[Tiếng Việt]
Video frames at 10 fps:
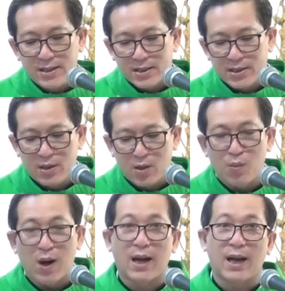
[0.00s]
Thưa ông
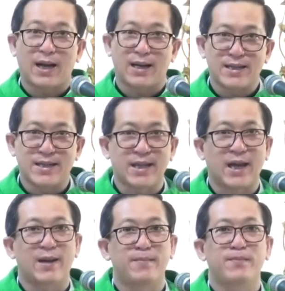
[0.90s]
bà, anh chị
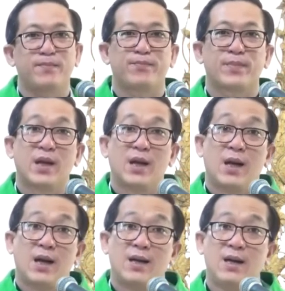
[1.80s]
em,
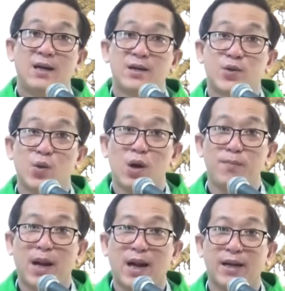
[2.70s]
lời Chúa
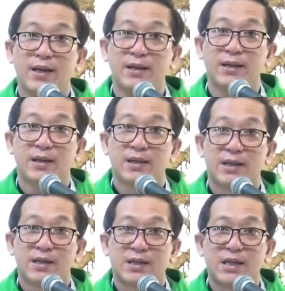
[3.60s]
hôm nay
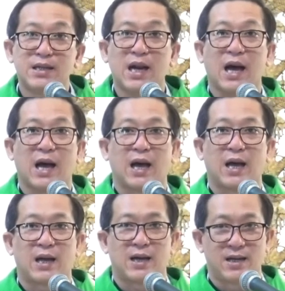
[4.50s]
chính
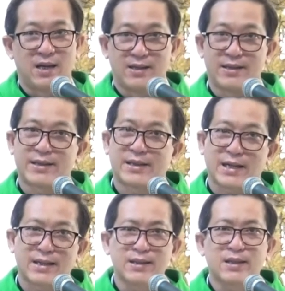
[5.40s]
là lời
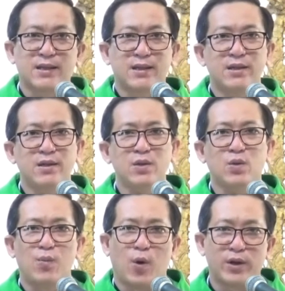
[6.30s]
cảnh tỉnh
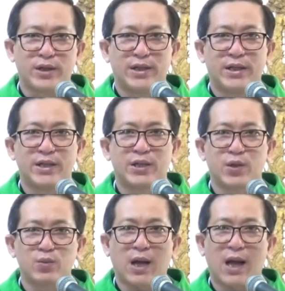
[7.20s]
của mỗi người
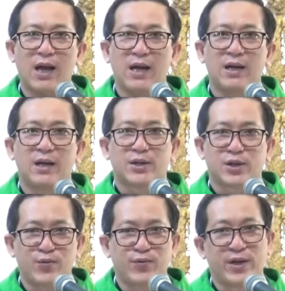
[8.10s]
chúng ta
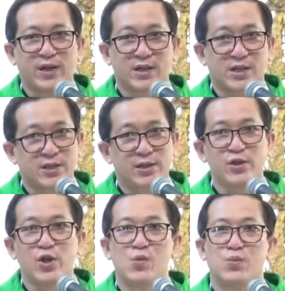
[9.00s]
trong việc sử
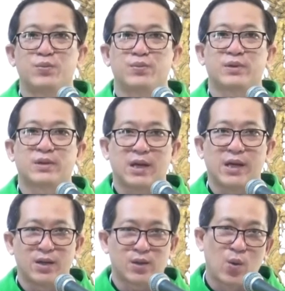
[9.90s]
dụng
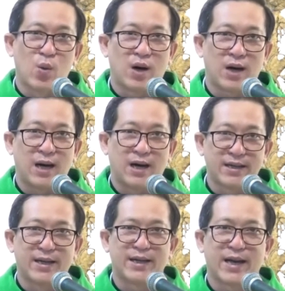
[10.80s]
tiền của ở
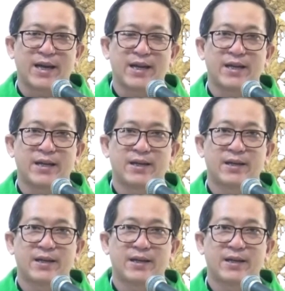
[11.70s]
đời này.